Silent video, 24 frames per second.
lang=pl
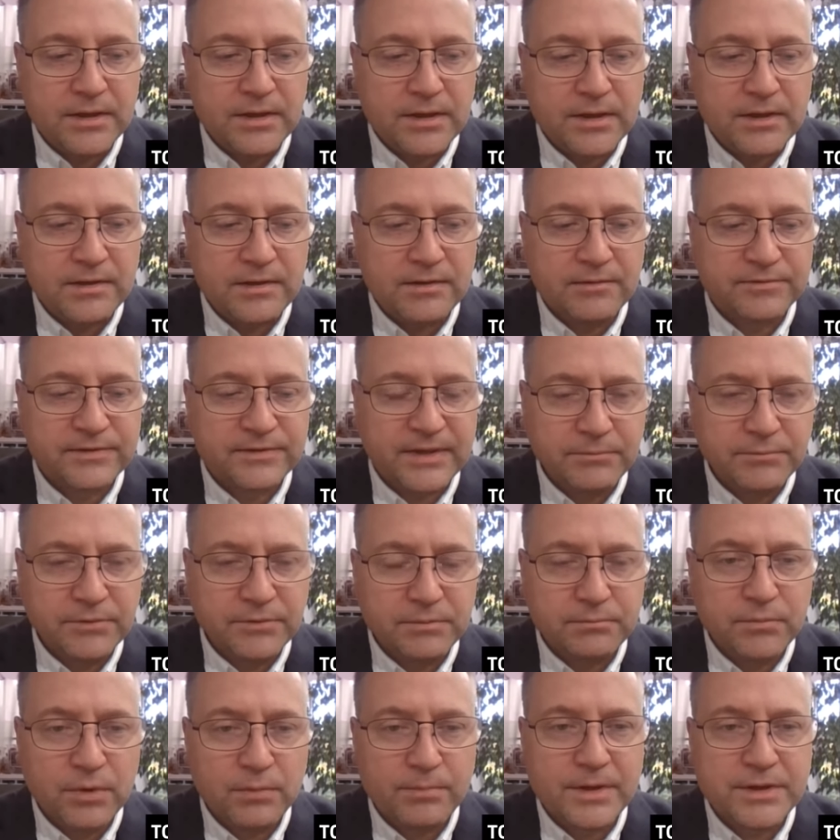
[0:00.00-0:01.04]
I w
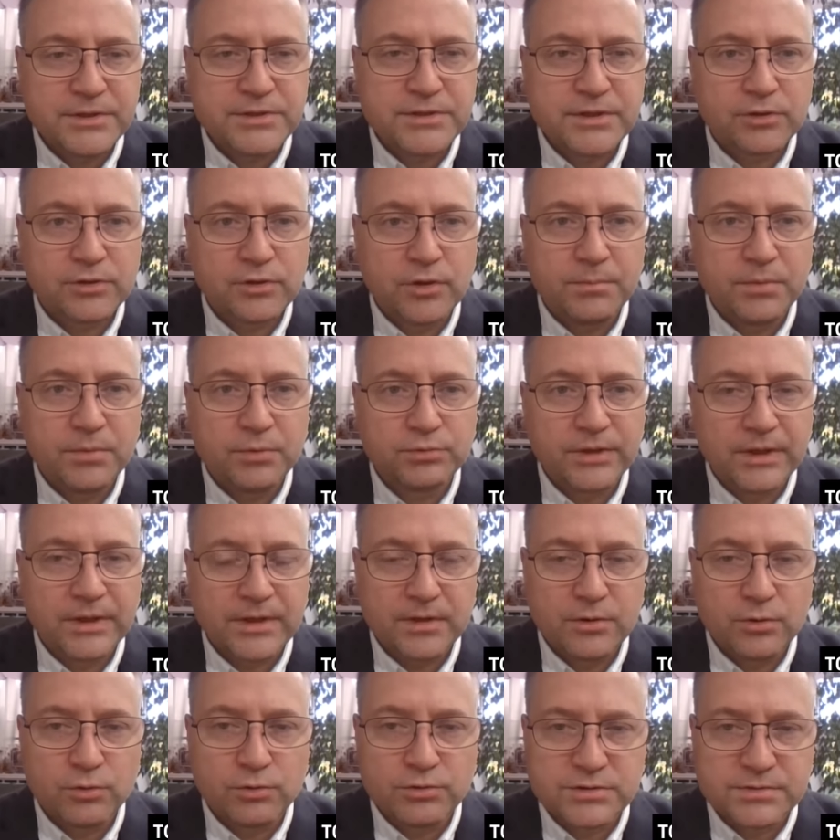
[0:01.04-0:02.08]
tamtym momencie to był
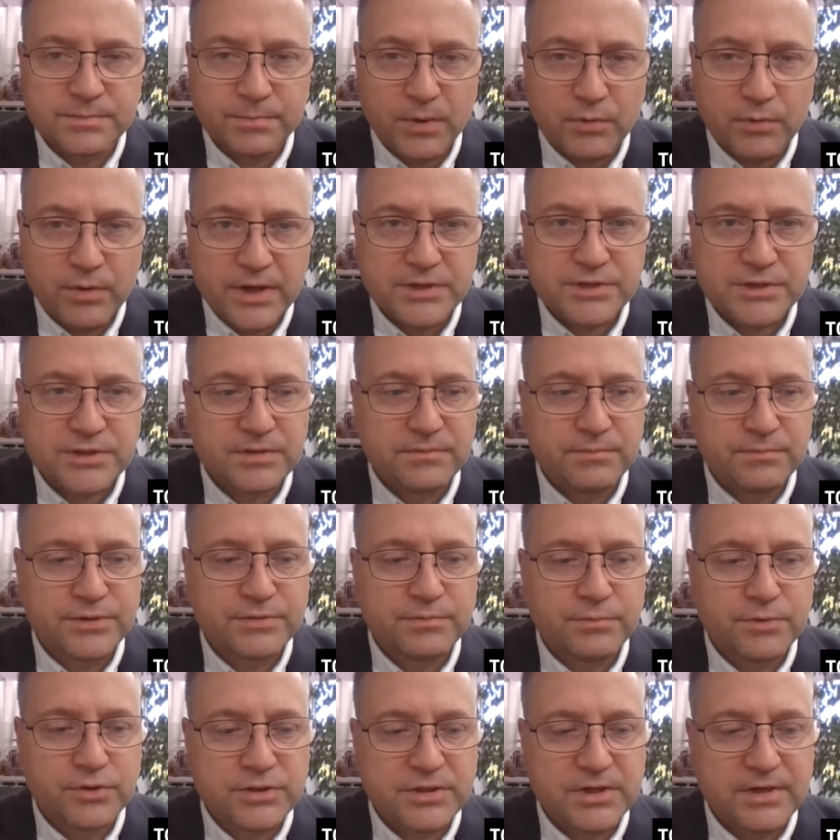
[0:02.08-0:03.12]
taki ruch społeczny,
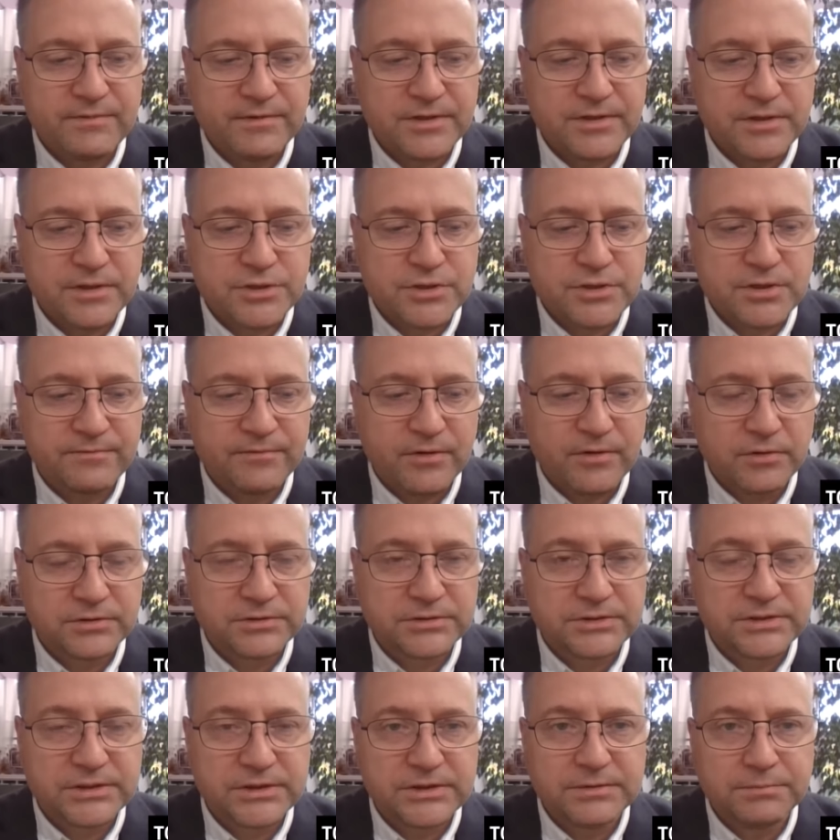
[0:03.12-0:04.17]
być może nawet jeszcze
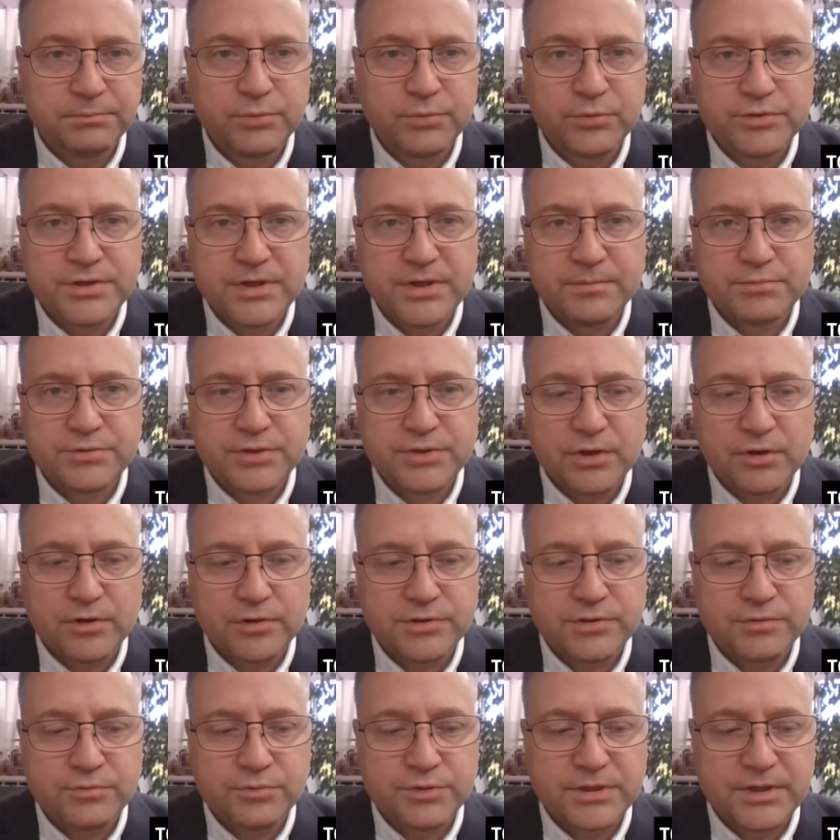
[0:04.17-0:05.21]
wąski, później
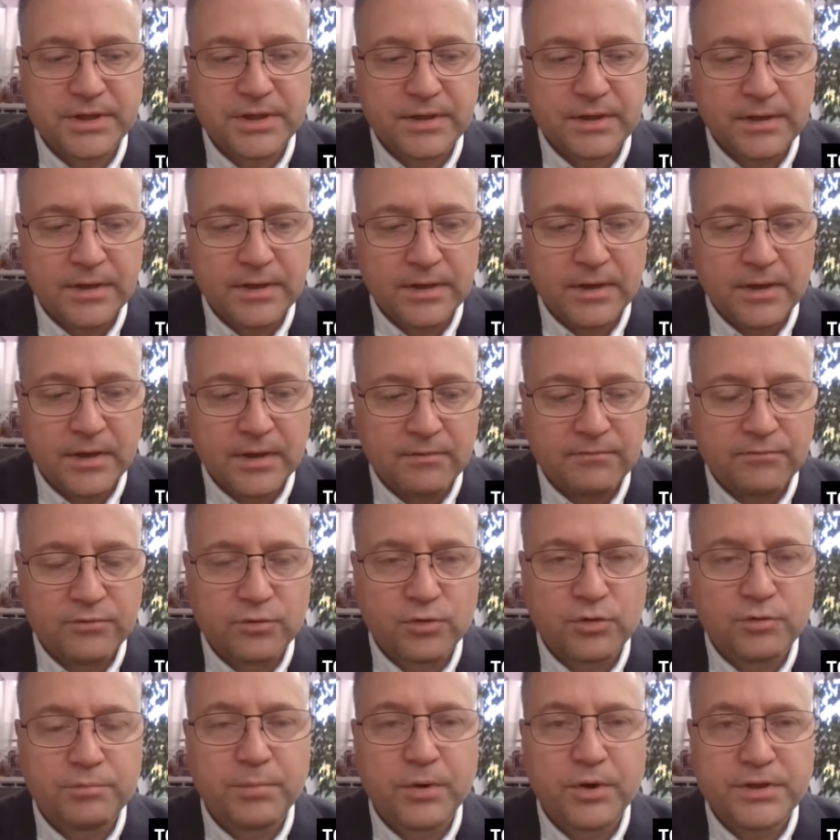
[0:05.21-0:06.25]
przerodził się w
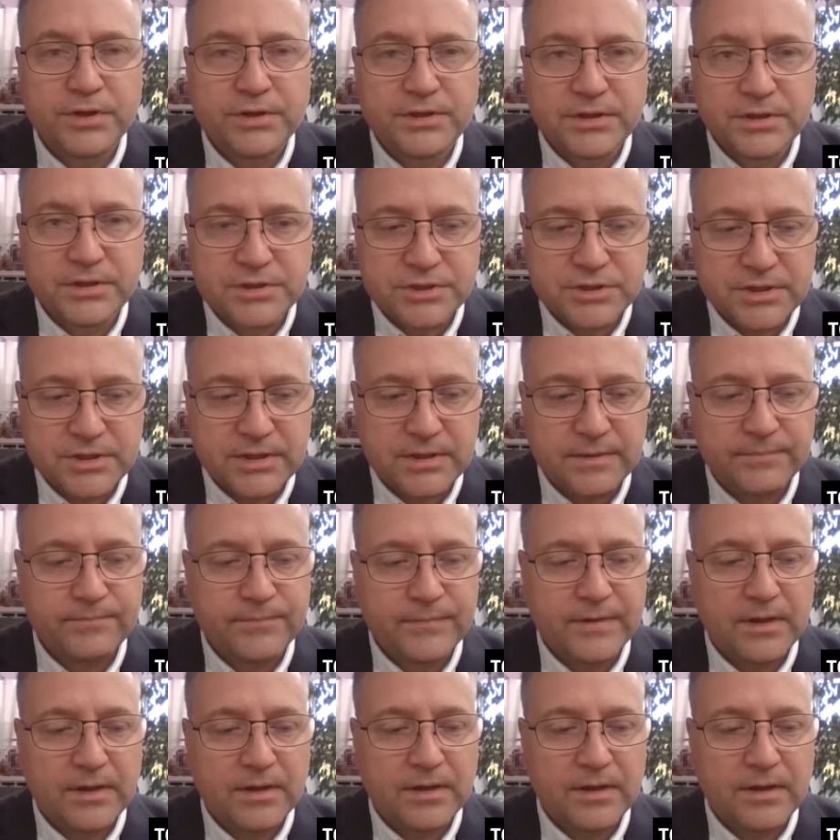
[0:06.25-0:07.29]
ruch polityczny,
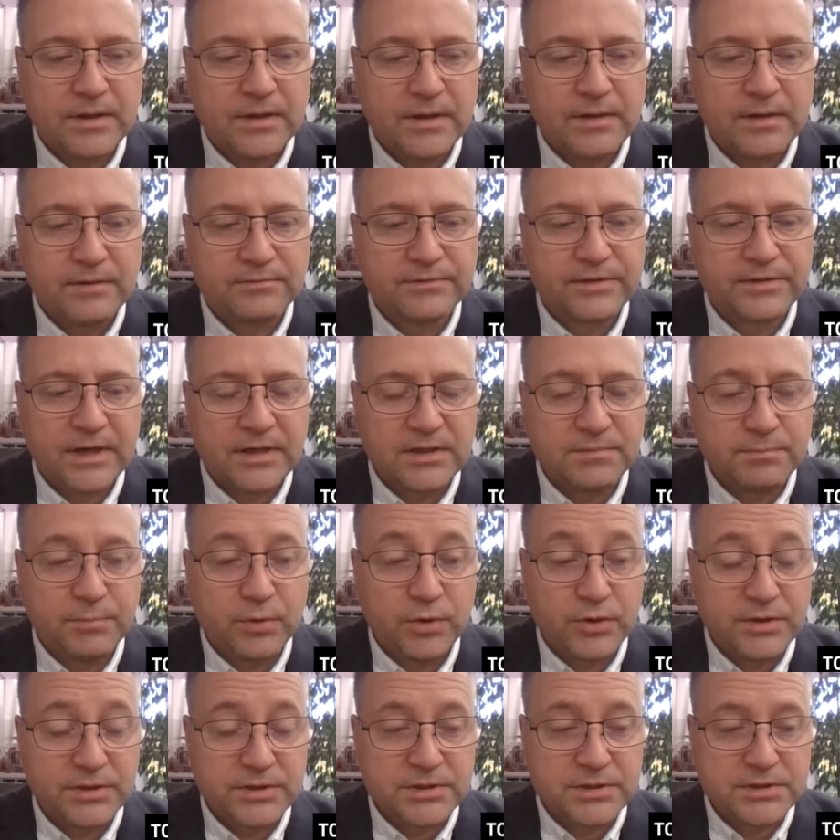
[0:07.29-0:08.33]
e, e, w trend
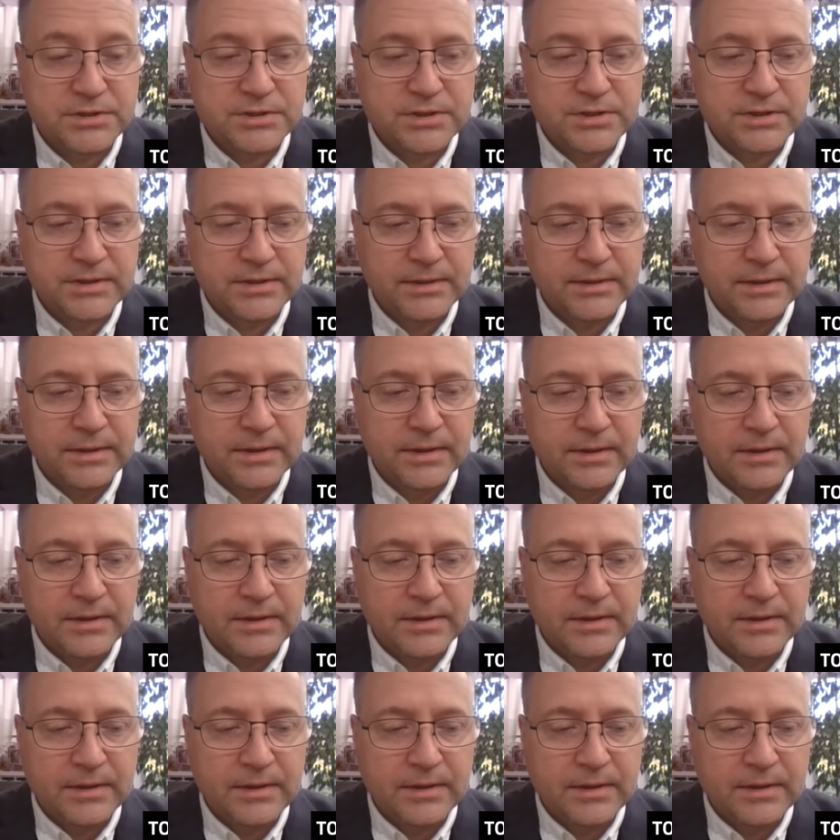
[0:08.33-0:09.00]
polityczny,